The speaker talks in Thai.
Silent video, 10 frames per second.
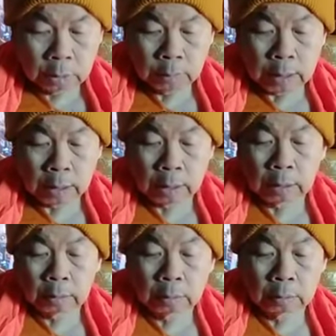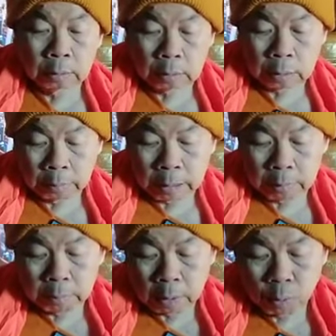ที่ว่าทำงาน
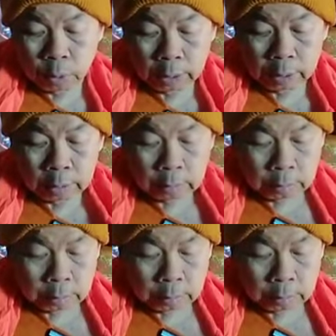เบาเนี่ยนะ